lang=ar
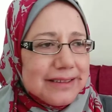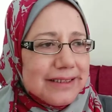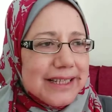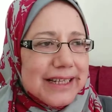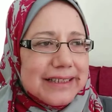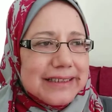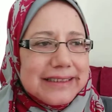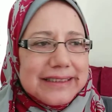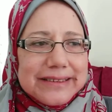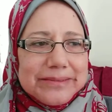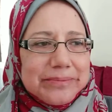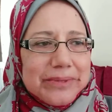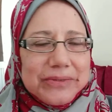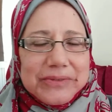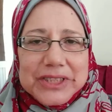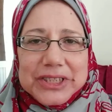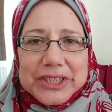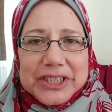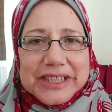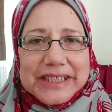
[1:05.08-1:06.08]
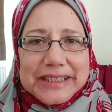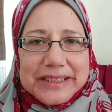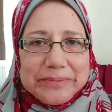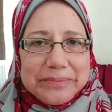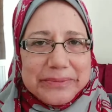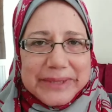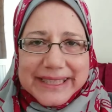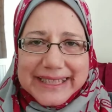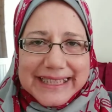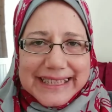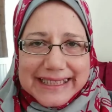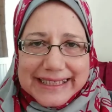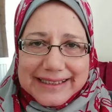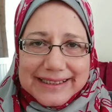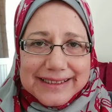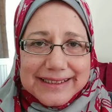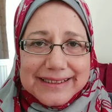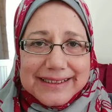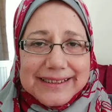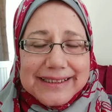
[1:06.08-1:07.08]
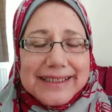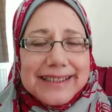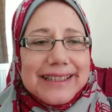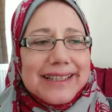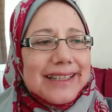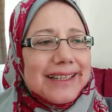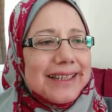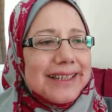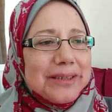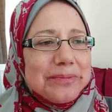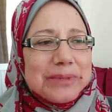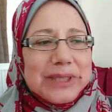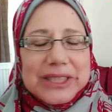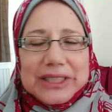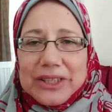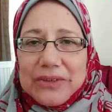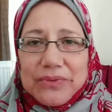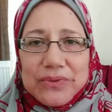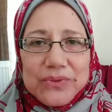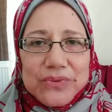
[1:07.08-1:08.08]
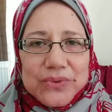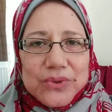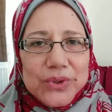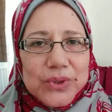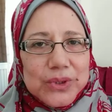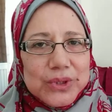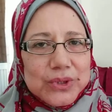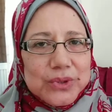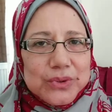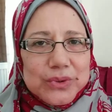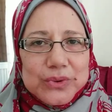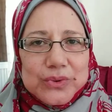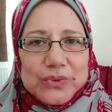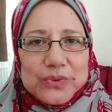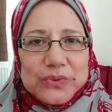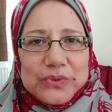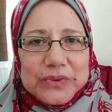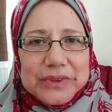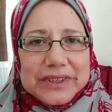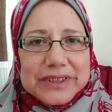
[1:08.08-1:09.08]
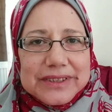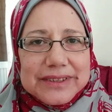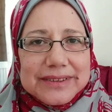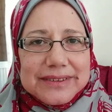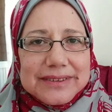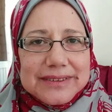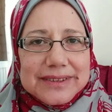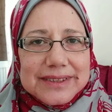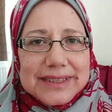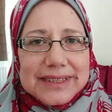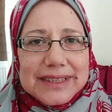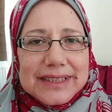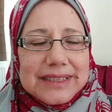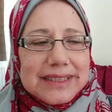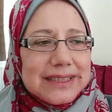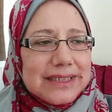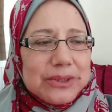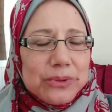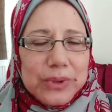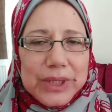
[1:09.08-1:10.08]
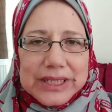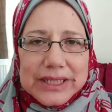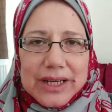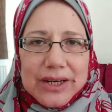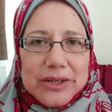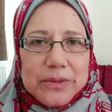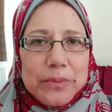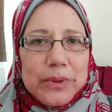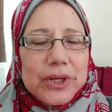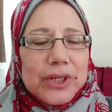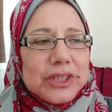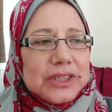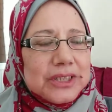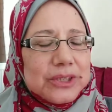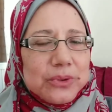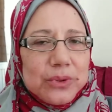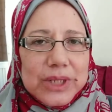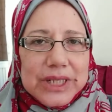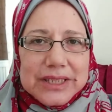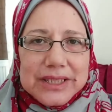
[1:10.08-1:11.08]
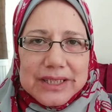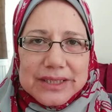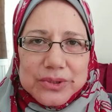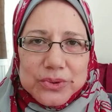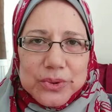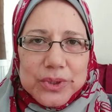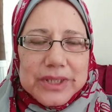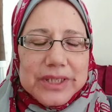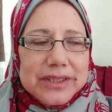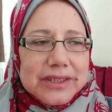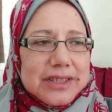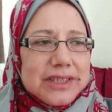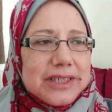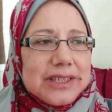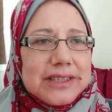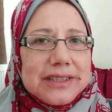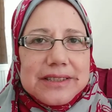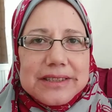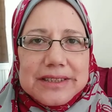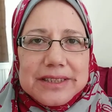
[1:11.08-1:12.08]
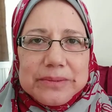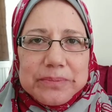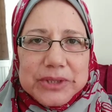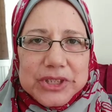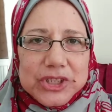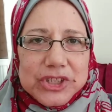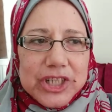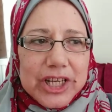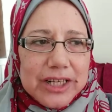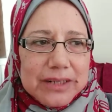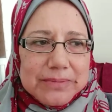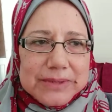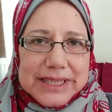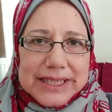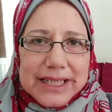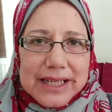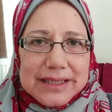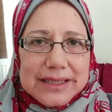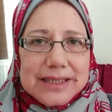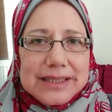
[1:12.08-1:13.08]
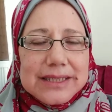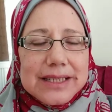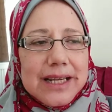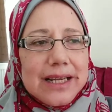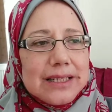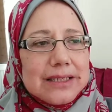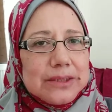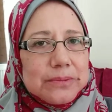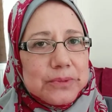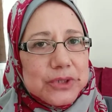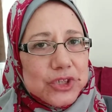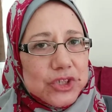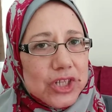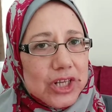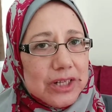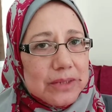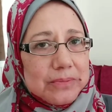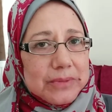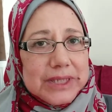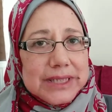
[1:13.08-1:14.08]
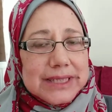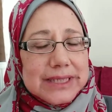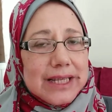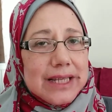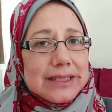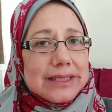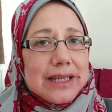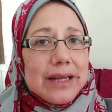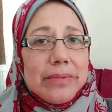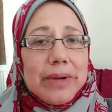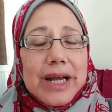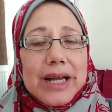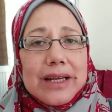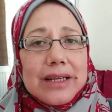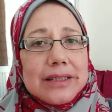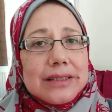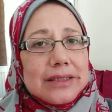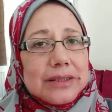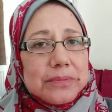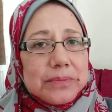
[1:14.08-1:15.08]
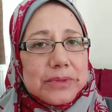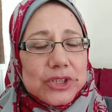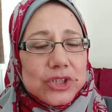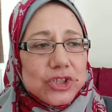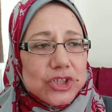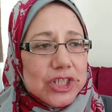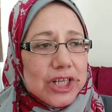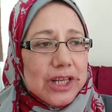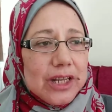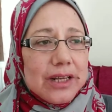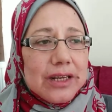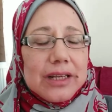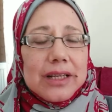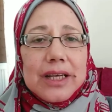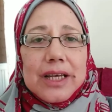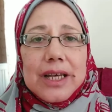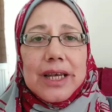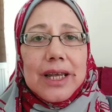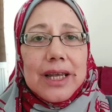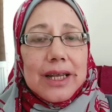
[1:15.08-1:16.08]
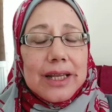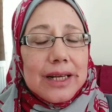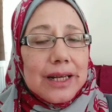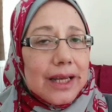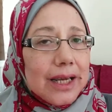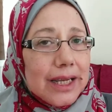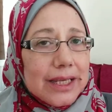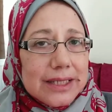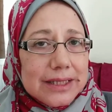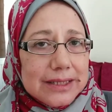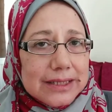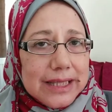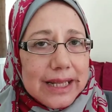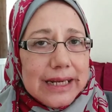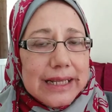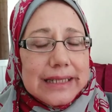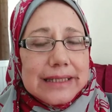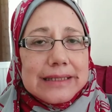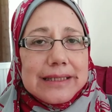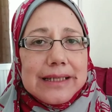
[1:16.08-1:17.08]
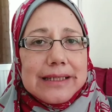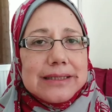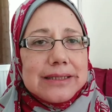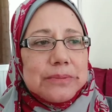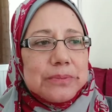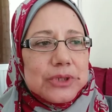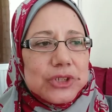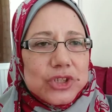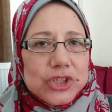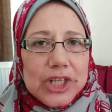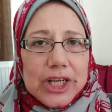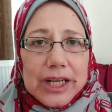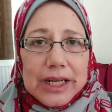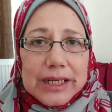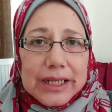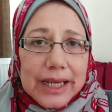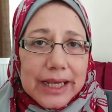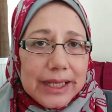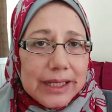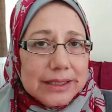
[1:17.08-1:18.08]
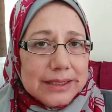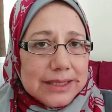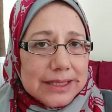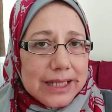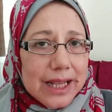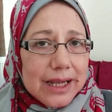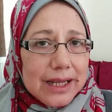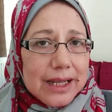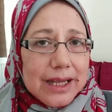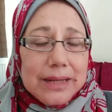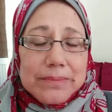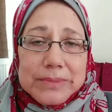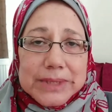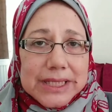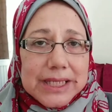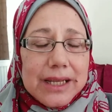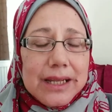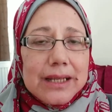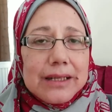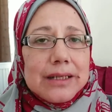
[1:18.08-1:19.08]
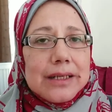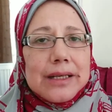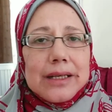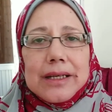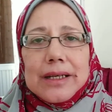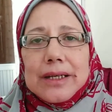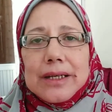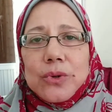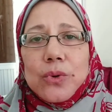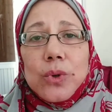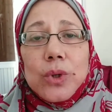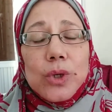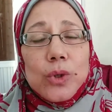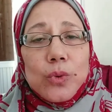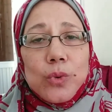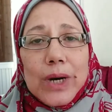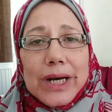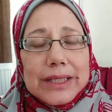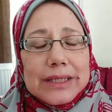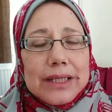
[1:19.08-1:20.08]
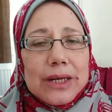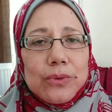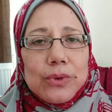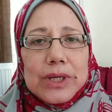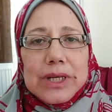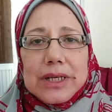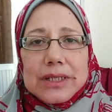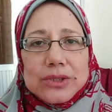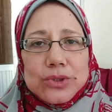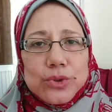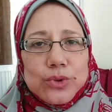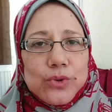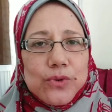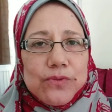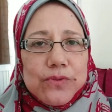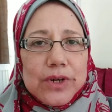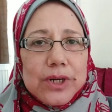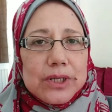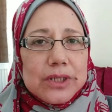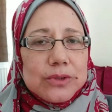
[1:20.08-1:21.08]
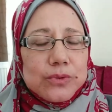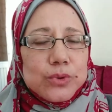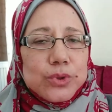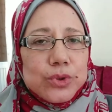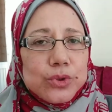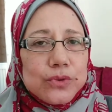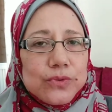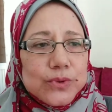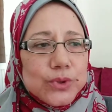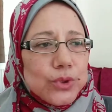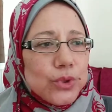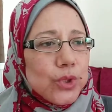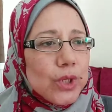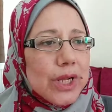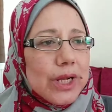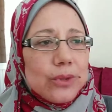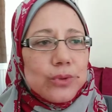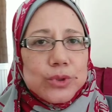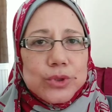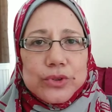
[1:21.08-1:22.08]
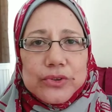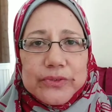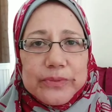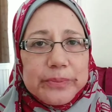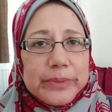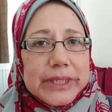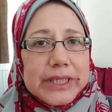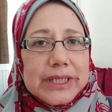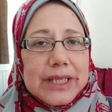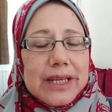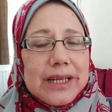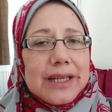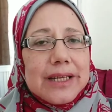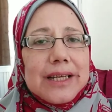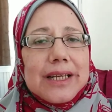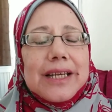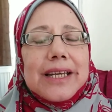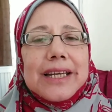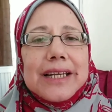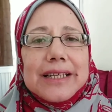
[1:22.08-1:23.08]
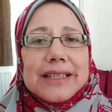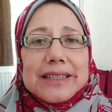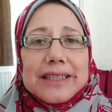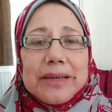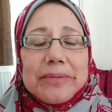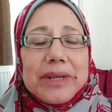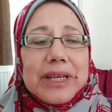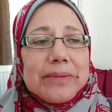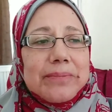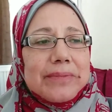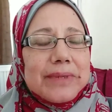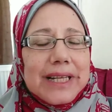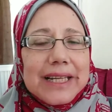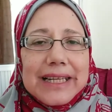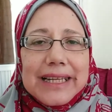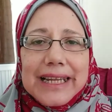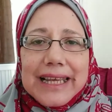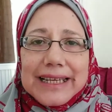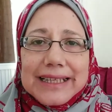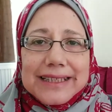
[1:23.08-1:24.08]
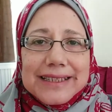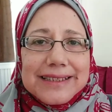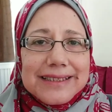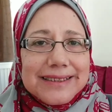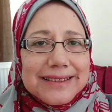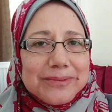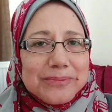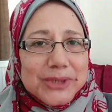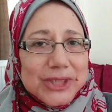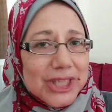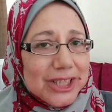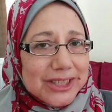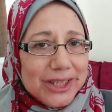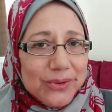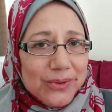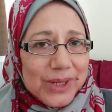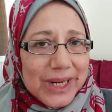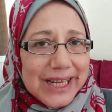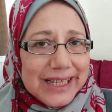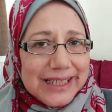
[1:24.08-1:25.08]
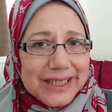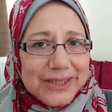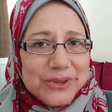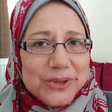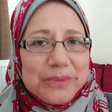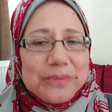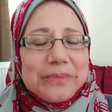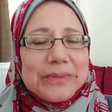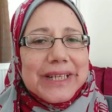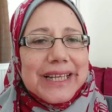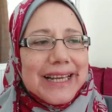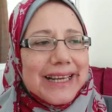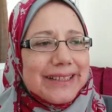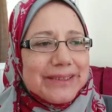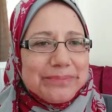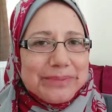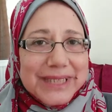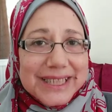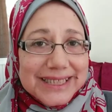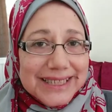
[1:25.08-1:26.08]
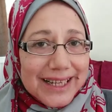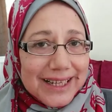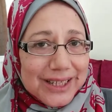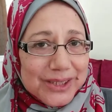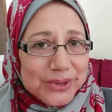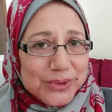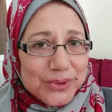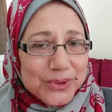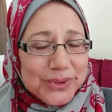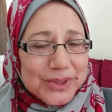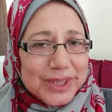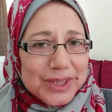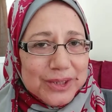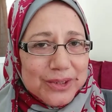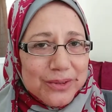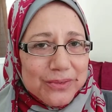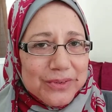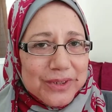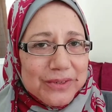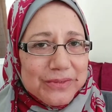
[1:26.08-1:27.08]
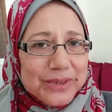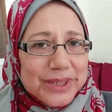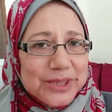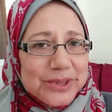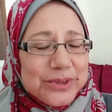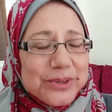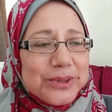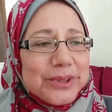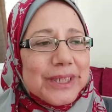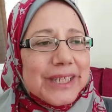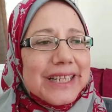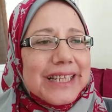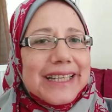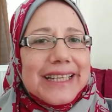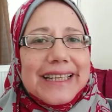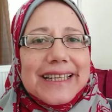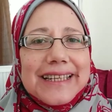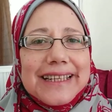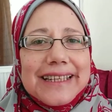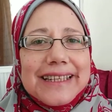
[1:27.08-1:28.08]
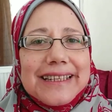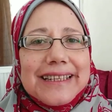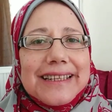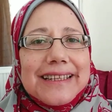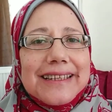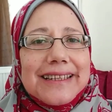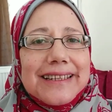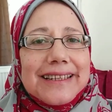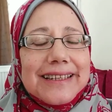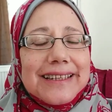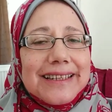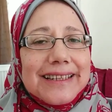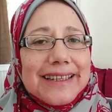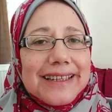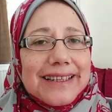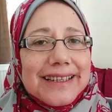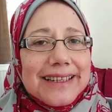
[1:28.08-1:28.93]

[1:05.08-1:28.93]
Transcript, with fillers: يعني مفيش بيتين بيتفقوا في كل الظروف دي ولادها كبار دي ولادها صغيرين دي بتشتغل من الساعة تسعة دي بتشتغل من الساعة سبعة دي بتشتغل لغاية تلاتة دي بتشتغل لغاية خمسة كل واحدة ولها ظروفها وظروف زوجها وظروف بيتها تمام لكن مش هطول عليكم هنبتدي على طول وندخل في الفيديو آه،